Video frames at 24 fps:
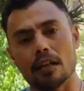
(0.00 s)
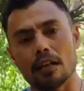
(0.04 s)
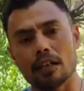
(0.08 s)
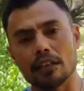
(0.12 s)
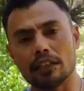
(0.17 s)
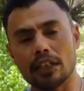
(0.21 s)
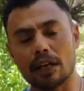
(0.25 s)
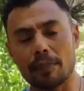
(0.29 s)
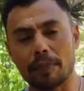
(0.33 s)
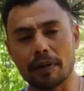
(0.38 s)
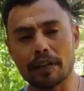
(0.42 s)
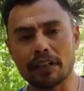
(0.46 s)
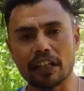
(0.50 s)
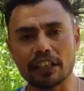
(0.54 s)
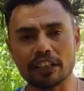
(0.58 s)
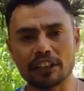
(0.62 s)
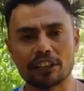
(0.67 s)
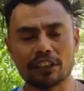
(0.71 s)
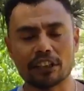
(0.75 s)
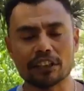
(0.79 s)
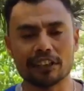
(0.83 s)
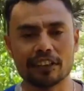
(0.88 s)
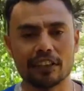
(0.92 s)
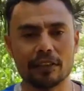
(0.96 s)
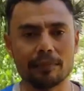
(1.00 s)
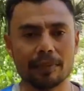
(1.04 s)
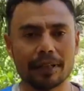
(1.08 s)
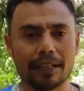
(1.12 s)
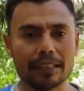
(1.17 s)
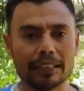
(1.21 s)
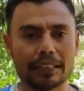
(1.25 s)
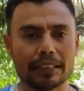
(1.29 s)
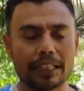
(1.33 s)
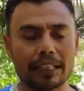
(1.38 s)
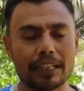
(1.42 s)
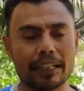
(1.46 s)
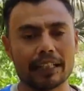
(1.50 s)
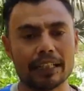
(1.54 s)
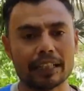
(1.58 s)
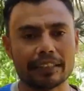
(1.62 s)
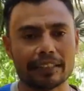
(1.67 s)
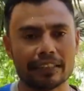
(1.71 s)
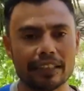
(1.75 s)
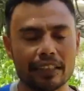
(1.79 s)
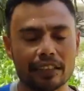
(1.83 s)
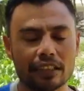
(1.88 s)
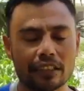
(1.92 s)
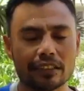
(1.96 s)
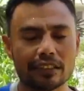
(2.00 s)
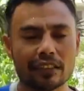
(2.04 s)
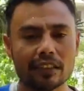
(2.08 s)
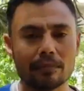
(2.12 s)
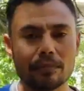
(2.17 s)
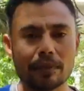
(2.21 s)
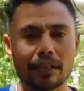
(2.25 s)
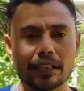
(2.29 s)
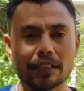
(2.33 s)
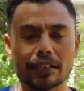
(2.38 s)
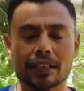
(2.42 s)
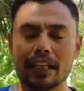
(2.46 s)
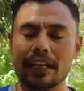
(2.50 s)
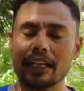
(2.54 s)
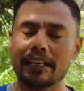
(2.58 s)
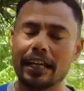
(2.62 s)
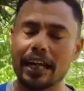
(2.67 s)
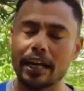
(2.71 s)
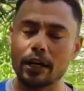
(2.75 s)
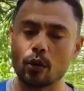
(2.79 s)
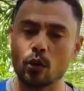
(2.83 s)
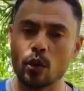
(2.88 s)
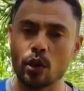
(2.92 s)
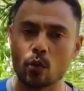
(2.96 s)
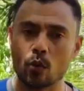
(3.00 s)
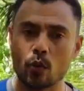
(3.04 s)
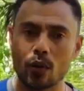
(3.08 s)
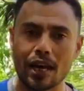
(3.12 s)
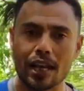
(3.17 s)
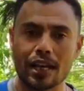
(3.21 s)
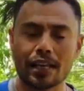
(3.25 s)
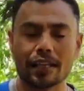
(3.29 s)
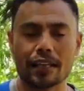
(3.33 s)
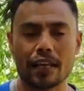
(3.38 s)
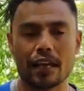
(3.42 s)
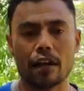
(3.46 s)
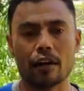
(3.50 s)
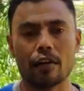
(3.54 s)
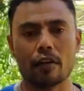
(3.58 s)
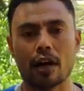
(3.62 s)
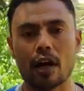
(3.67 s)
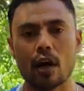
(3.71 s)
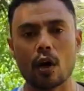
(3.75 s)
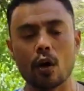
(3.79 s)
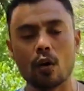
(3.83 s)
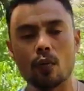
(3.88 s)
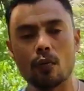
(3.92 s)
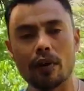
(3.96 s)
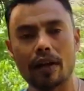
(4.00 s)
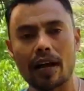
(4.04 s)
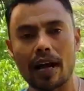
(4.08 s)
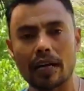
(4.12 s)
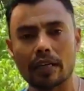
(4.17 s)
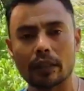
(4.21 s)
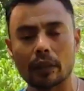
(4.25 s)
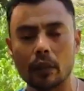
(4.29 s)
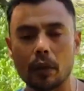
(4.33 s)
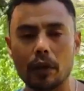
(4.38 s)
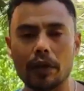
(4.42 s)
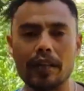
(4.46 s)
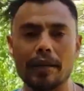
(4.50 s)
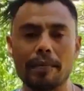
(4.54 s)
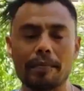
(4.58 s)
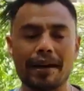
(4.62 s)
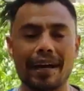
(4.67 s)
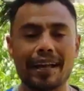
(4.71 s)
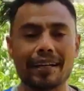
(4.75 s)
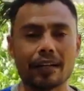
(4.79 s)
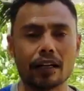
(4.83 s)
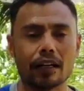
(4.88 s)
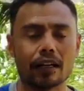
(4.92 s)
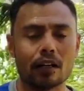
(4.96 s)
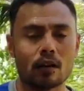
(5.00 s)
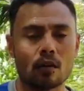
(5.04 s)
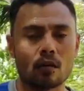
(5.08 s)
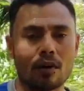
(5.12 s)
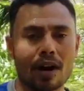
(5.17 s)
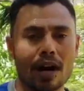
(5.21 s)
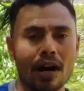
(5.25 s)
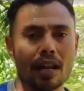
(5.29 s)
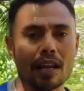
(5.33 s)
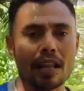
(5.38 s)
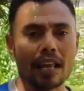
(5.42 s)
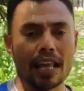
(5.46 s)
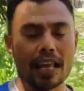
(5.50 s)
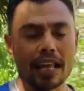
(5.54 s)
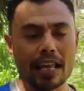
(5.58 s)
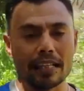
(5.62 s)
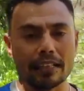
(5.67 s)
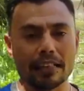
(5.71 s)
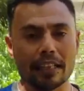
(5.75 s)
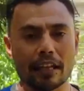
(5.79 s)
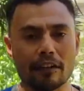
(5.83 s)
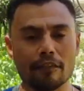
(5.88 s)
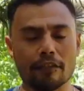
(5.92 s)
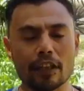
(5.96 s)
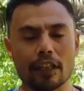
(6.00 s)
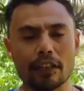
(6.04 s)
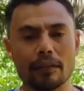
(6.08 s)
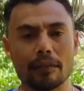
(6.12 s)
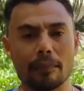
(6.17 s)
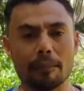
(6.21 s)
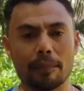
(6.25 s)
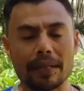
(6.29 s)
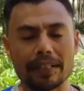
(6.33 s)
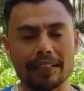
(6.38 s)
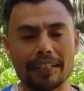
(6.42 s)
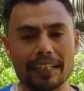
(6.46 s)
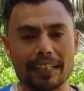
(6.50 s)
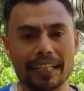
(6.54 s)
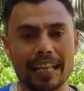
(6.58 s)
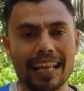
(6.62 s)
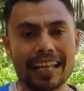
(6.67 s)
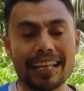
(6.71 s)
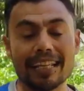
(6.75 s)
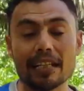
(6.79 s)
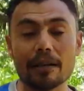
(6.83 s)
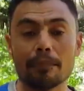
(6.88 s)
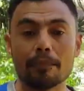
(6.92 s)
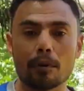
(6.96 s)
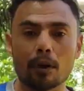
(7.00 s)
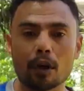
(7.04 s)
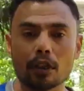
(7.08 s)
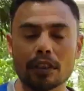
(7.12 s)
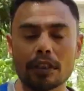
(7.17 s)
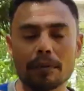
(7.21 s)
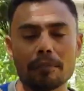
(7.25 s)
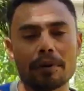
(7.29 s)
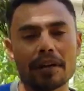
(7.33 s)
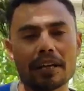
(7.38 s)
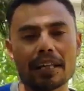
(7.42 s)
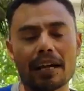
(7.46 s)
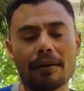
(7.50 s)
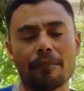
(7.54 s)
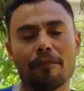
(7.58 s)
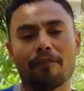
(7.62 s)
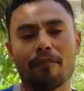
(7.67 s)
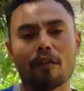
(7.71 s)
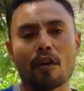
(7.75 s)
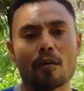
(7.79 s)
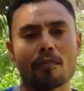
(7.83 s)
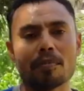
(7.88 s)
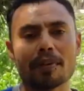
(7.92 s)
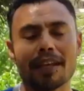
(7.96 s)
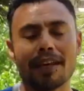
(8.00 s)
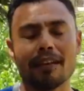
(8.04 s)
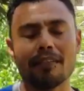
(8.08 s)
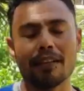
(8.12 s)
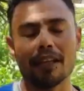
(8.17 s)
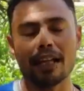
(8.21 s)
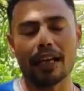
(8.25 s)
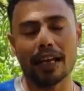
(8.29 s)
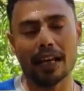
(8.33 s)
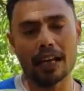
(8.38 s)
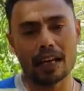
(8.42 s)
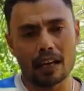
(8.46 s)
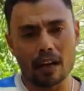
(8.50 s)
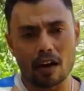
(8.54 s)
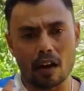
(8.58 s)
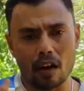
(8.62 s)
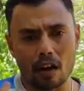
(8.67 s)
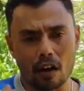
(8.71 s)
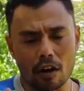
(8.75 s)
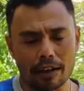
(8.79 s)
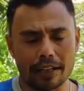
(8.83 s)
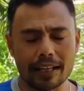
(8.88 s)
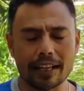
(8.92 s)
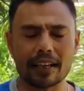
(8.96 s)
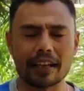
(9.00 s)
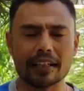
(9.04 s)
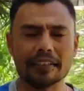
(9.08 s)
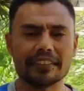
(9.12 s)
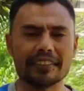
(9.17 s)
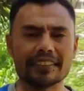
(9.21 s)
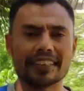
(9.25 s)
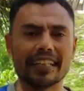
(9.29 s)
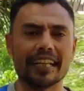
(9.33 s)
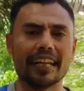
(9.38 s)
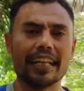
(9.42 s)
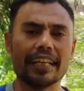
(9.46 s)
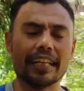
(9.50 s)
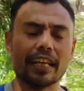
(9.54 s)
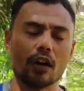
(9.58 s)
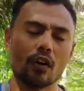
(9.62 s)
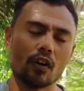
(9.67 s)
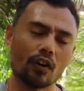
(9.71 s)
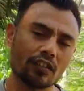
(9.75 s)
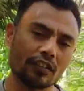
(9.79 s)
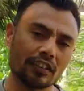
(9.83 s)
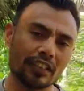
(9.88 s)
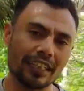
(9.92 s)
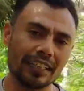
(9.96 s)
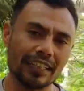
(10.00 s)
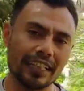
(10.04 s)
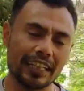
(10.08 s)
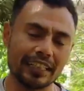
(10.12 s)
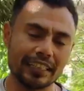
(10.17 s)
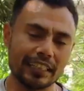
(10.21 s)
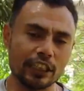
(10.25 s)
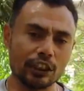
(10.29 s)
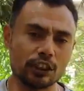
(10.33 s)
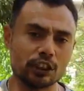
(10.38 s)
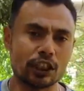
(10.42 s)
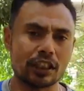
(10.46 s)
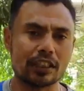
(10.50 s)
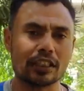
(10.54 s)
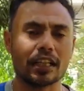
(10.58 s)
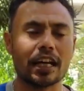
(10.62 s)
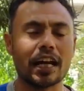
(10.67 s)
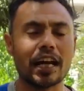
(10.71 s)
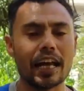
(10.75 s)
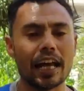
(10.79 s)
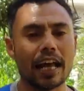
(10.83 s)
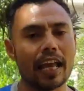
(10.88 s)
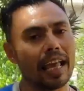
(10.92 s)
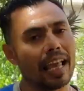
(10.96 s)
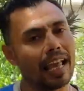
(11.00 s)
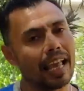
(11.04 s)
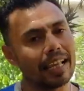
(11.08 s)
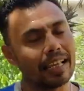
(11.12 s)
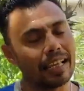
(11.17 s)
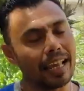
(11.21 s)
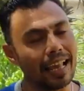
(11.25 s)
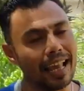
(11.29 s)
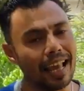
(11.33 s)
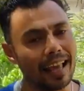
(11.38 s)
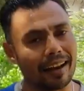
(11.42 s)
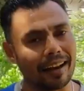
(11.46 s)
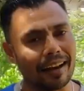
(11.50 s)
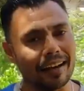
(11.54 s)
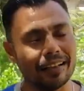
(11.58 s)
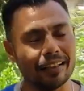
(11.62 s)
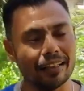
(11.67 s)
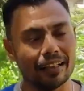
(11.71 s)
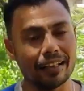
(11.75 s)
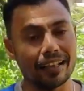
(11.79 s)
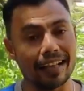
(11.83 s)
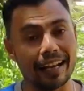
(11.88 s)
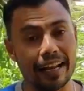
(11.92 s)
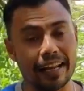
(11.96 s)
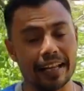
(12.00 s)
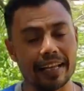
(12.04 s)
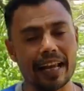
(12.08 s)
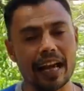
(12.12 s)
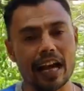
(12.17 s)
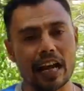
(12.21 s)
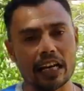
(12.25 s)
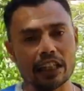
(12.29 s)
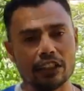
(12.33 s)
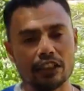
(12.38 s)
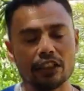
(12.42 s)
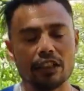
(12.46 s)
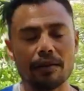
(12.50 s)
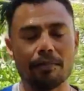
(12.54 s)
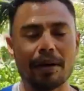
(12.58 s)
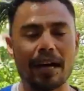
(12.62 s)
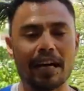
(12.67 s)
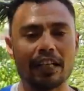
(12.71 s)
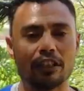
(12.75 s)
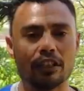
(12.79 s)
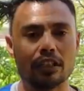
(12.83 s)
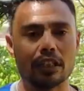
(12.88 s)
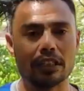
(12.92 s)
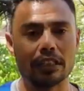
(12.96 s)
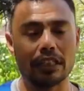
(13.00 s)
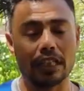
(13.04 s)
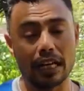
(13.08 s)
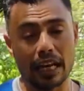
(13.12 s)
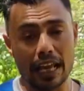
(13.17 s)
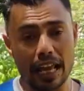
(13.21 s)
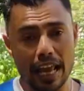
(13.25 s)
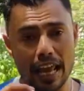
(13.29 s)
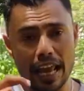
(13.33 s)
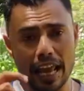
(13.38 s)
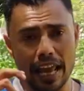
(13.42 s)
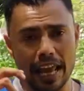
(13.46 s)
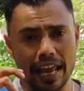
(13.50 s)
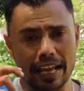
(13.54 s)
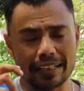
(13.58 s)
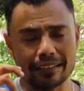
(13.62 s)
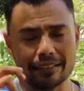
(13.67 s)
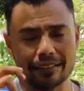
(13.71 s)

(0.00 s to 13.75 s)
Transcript: जहाँ पर यंगस्टर्स की बात करें या सीनियर्स की बात करें दे आर डूइंग वेल के एल राहुल विराट कोहली मयंक अग्रवाल देवदत्त पादिकेल ये बहुत ही बढ़िया फॉर्म के अंदर है और ये रन करेंगे और उसके अंदर इतनी शंका है कि ये रन करेंगे आज के मैच के अंदर एक